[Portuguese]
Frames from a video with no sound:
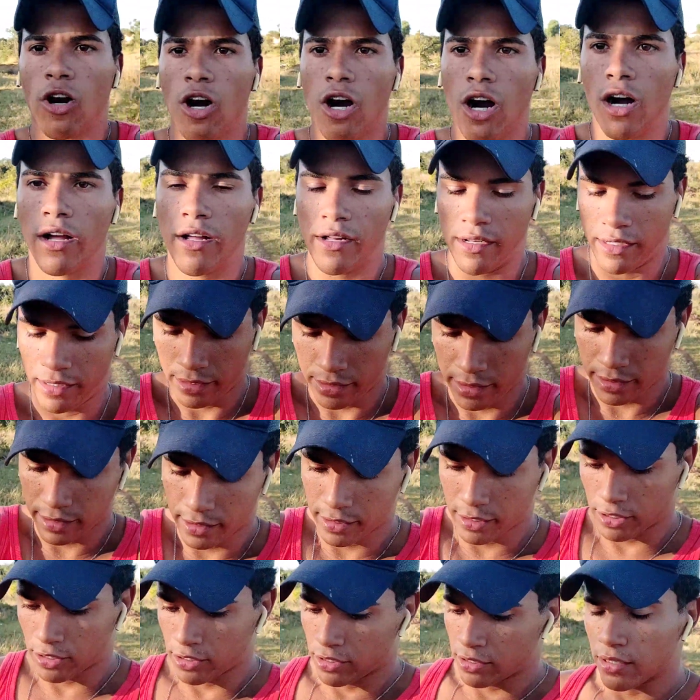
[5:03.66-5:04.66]
ó,
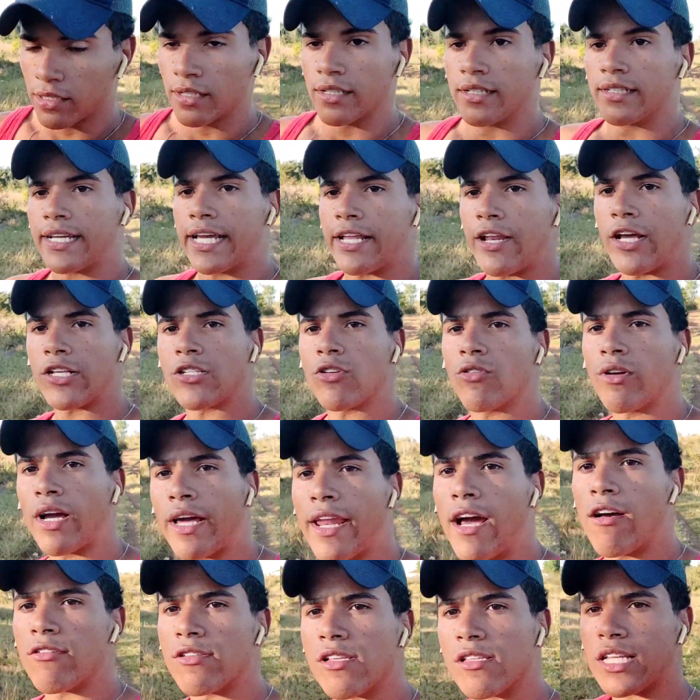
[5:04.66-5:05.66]
quem não é no
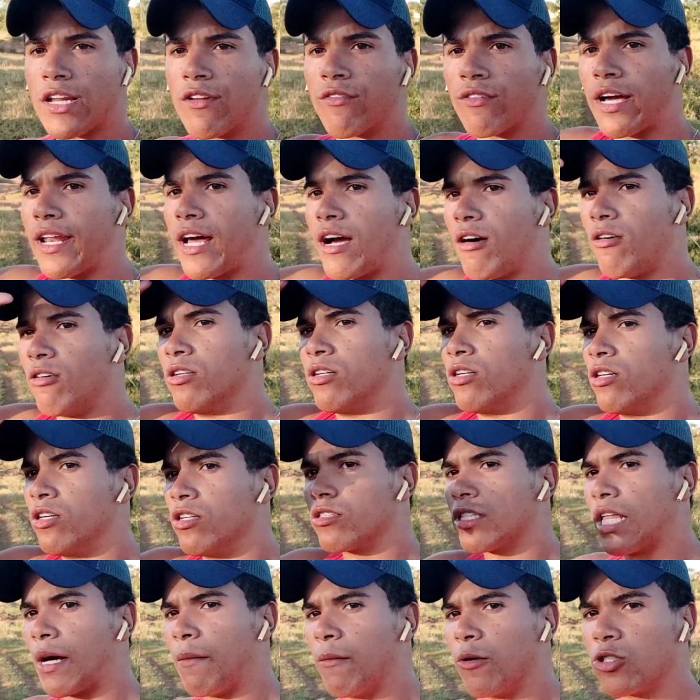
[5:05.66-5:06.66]
canal, se inscreve no canal,
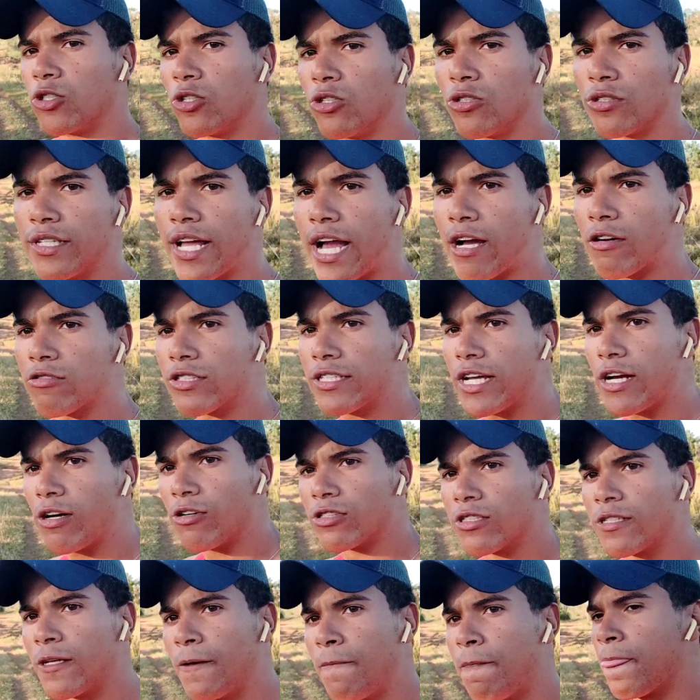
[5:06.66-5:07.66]
tamo junto, Iago
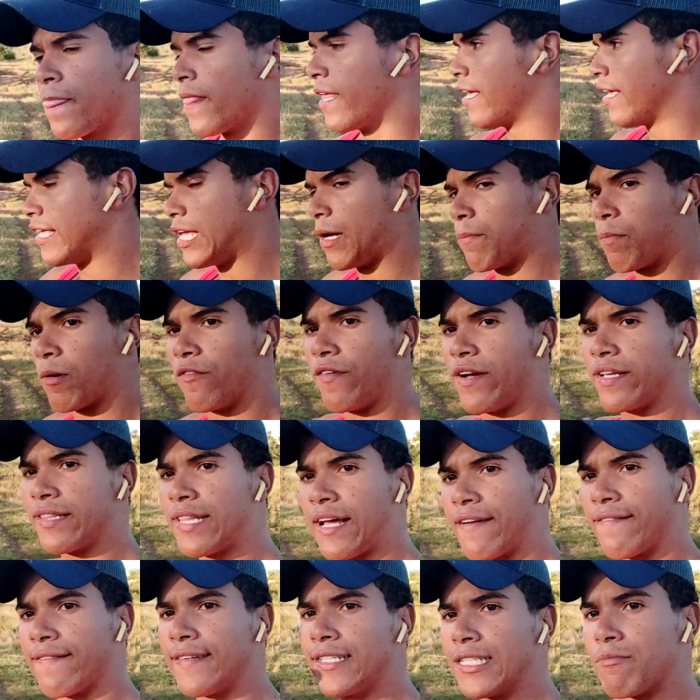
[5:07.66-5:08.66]
Zeus, e
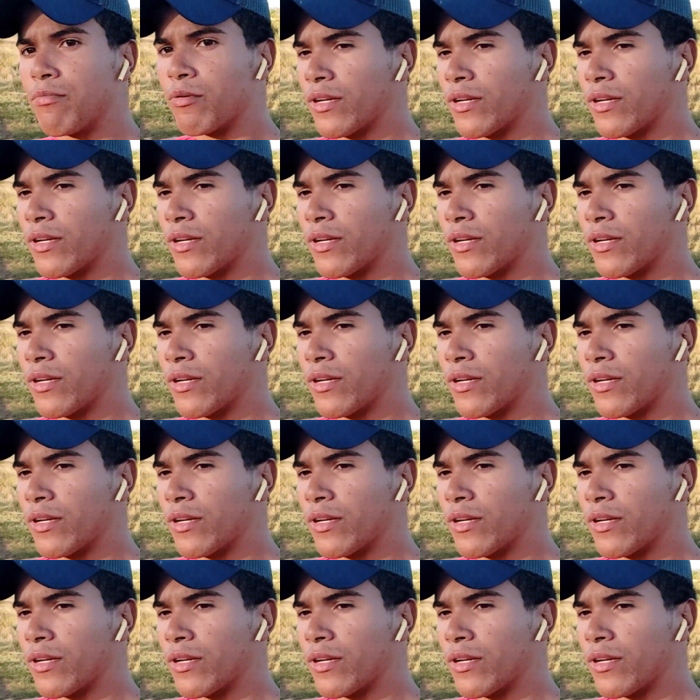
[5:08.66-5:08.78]
aproveita a vida,